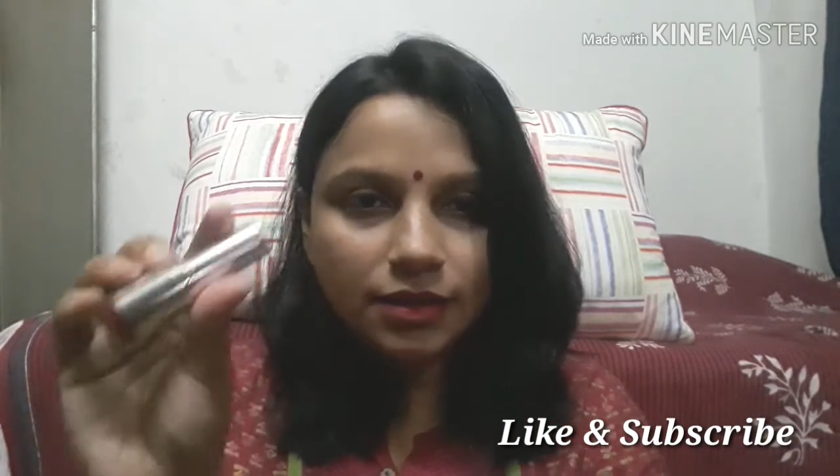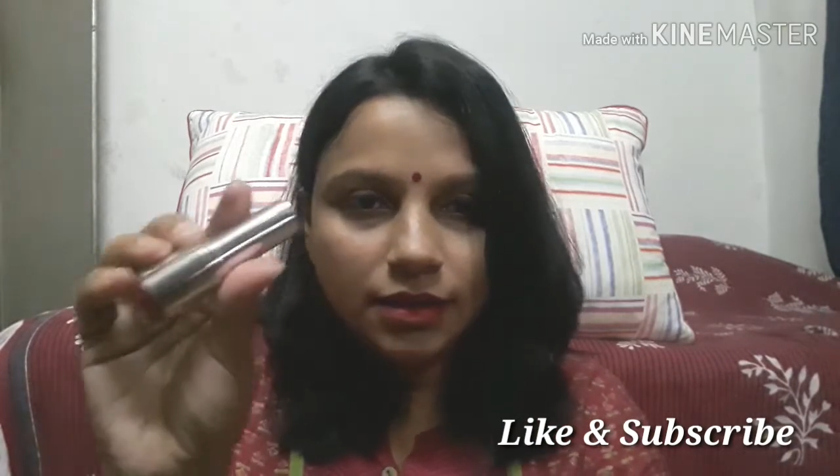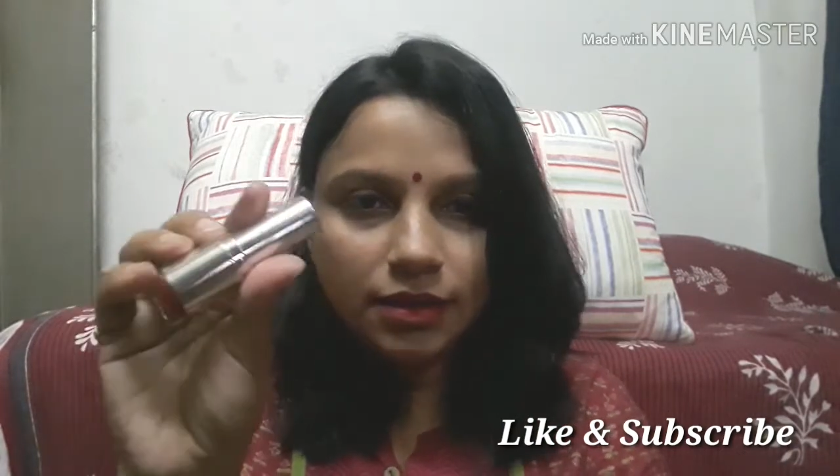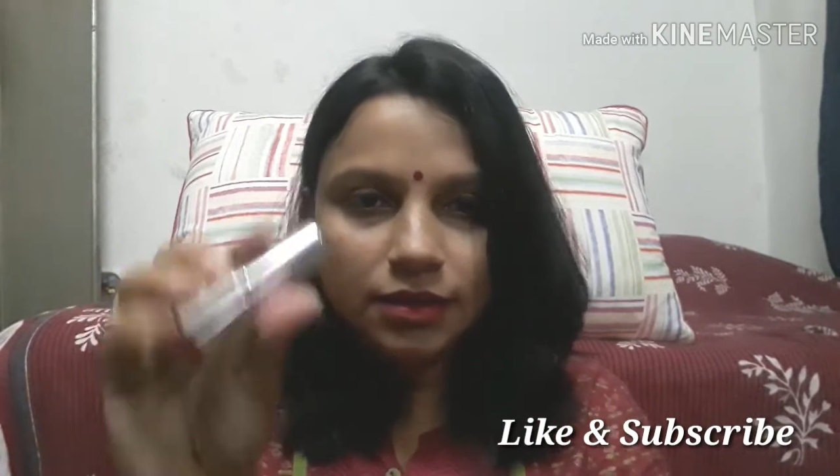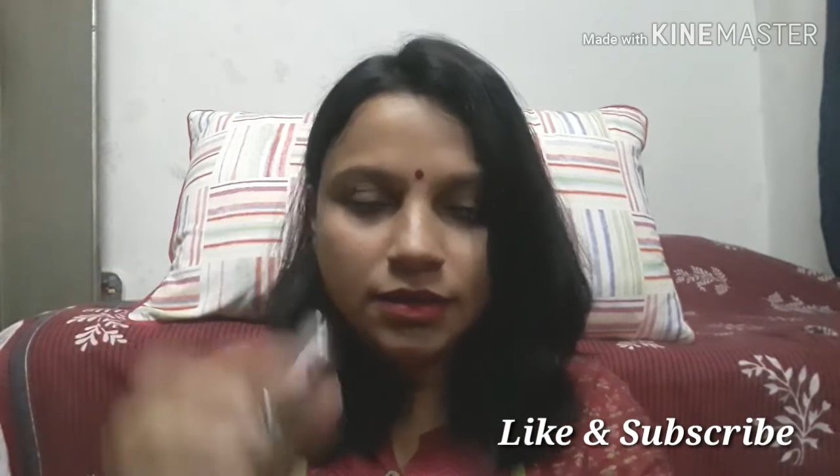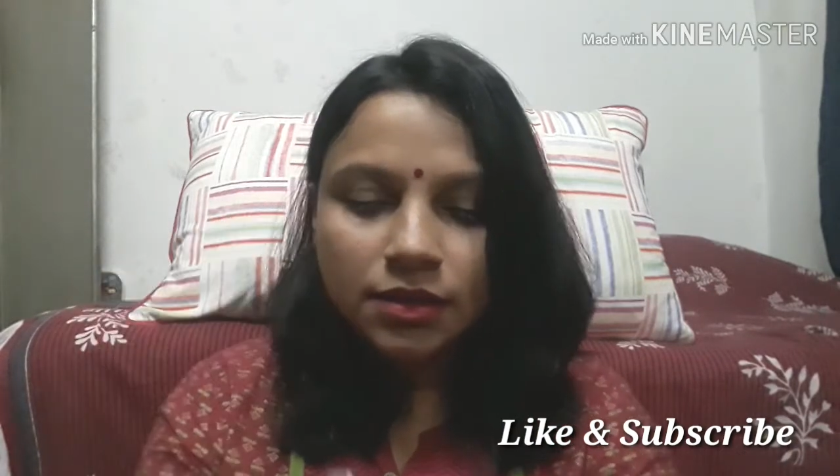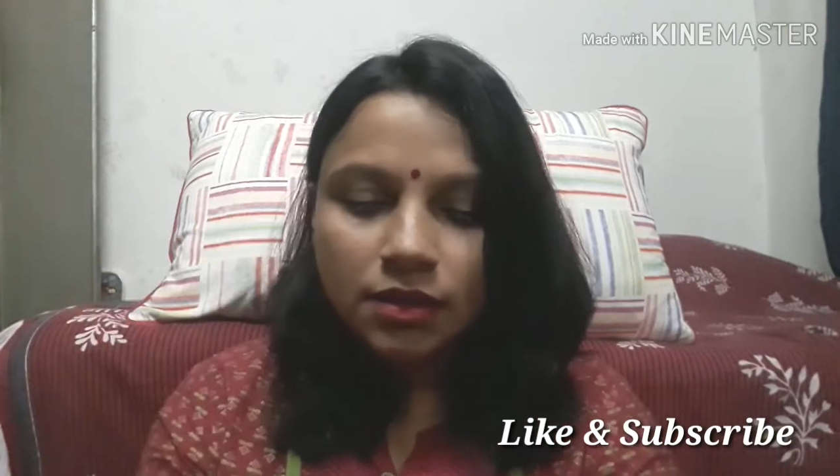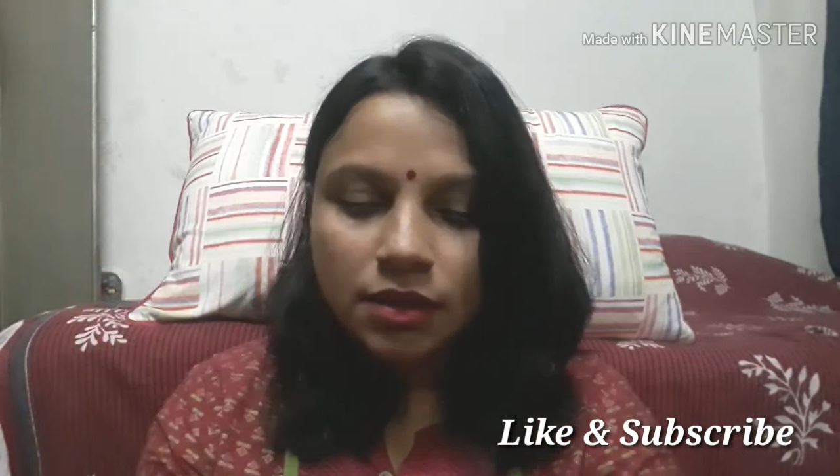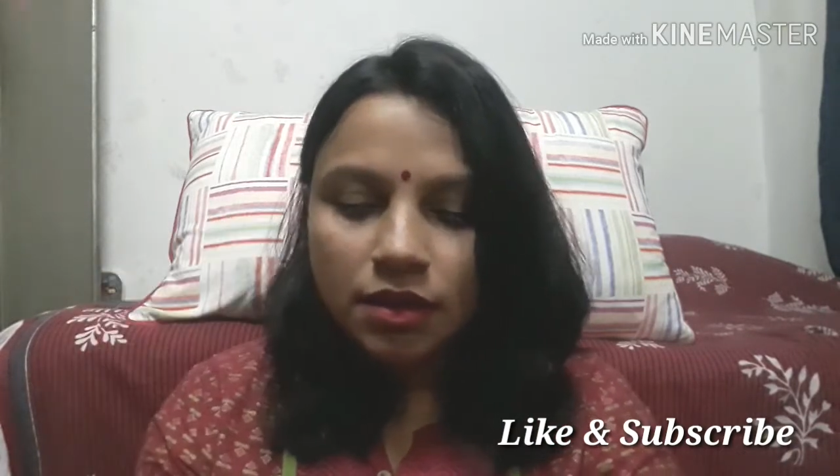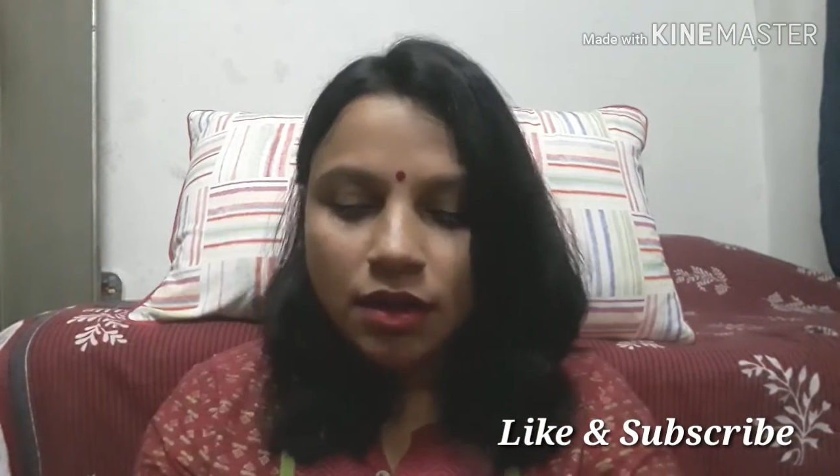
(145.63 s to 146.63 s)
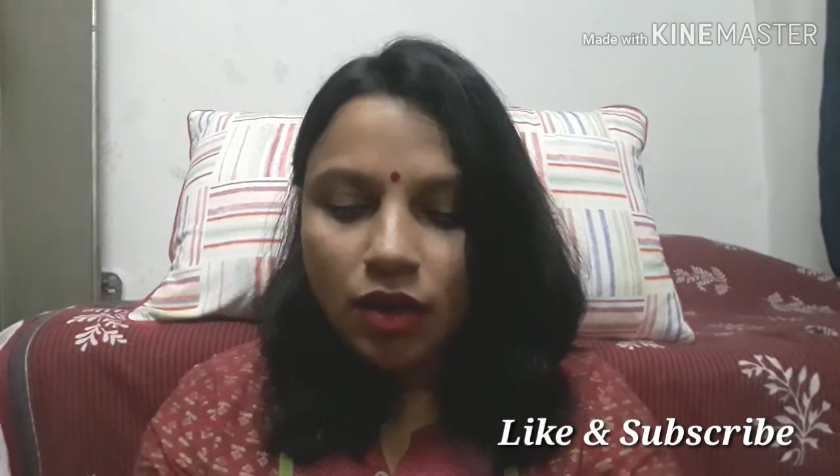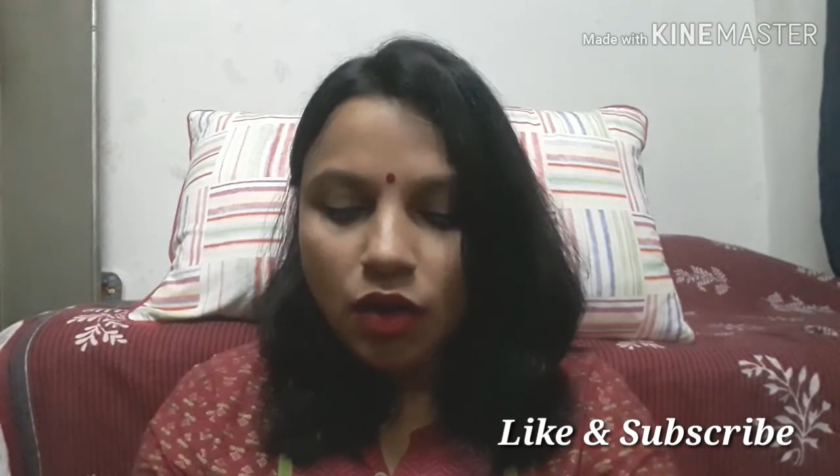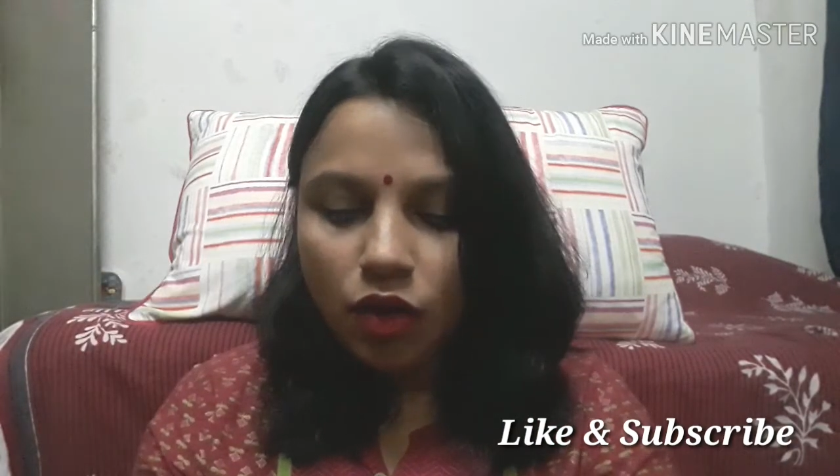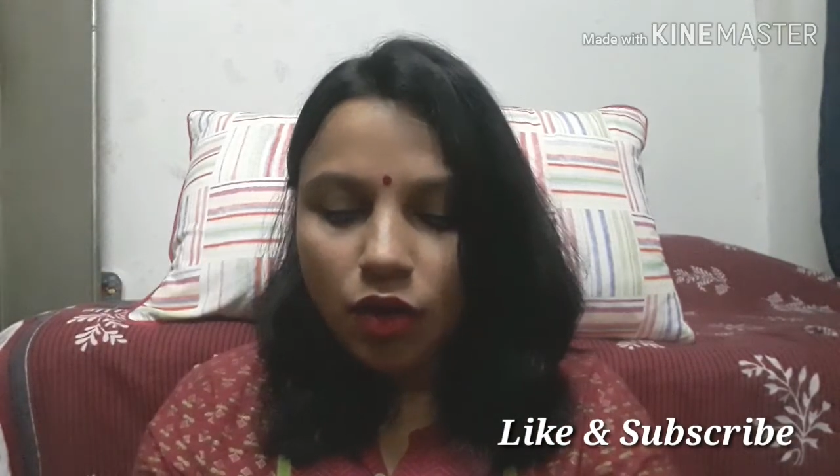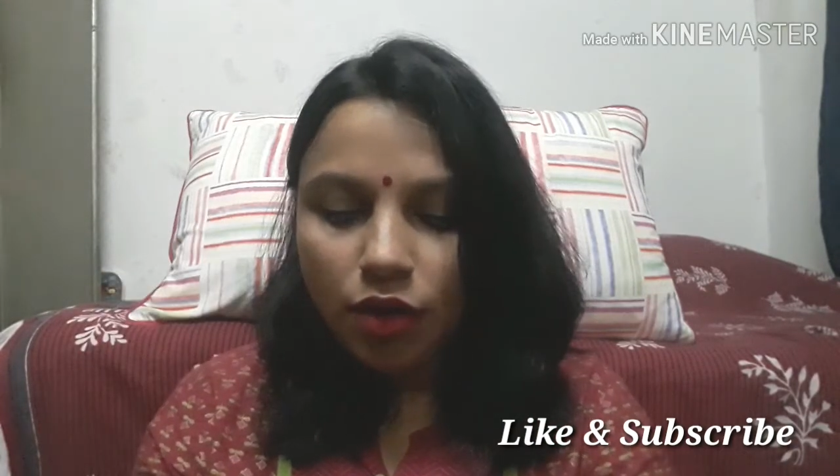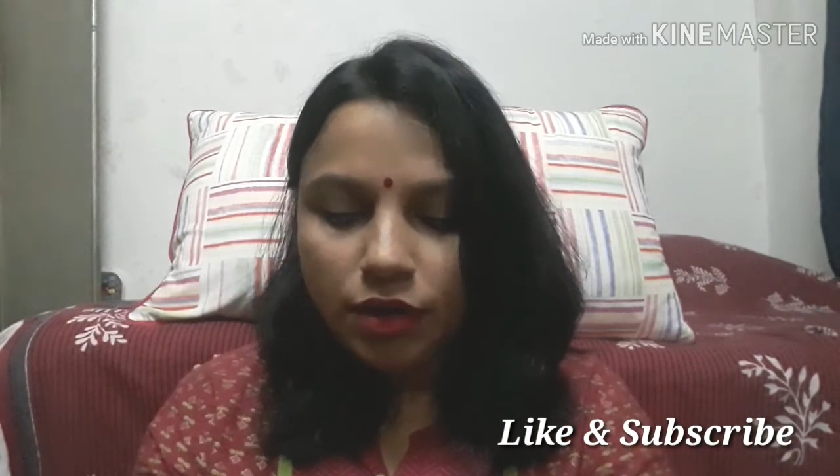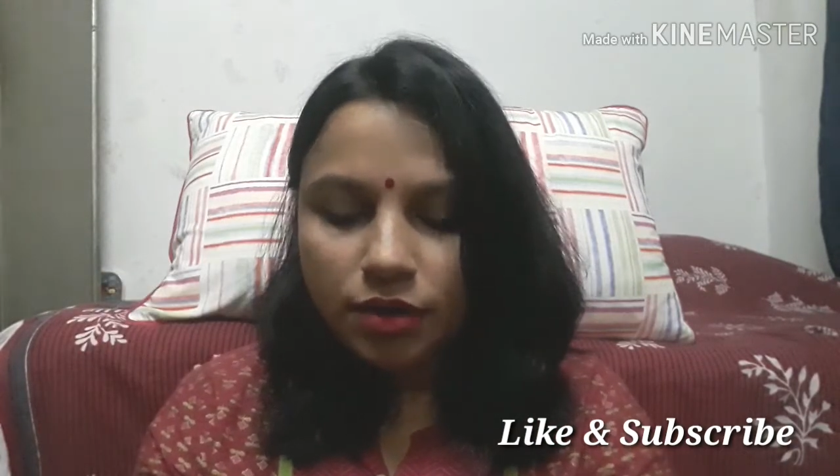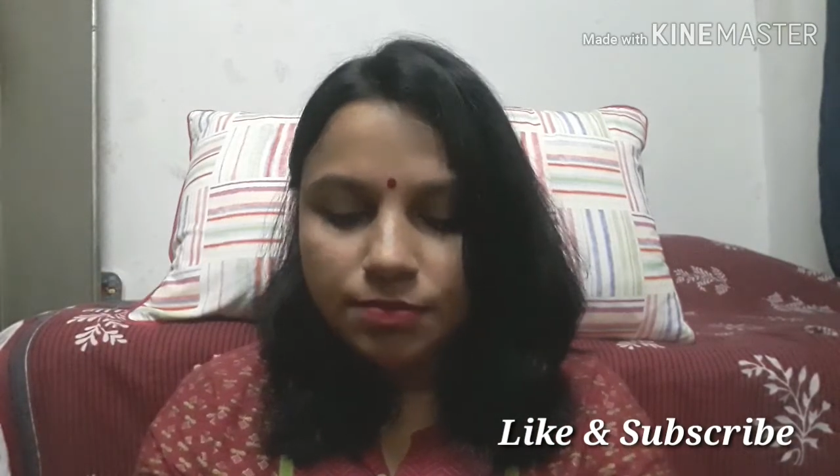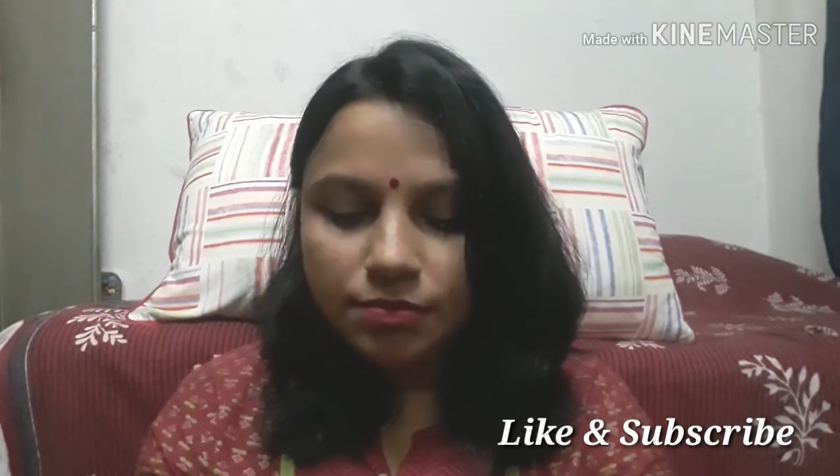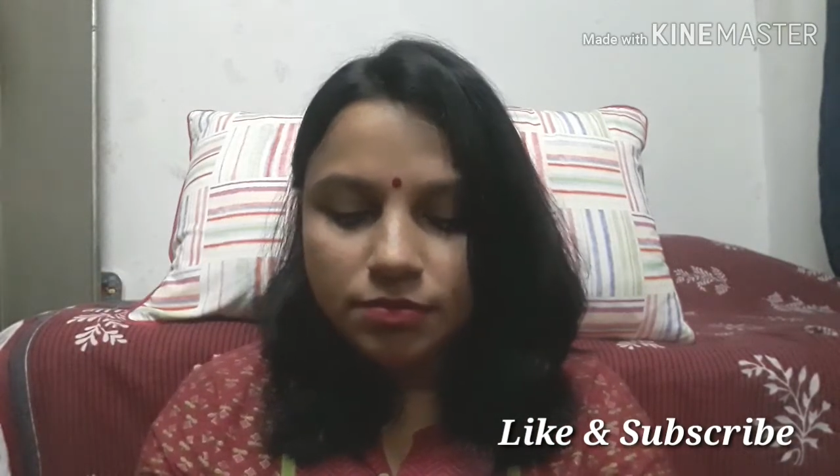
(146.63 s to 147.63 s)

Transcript: कलर और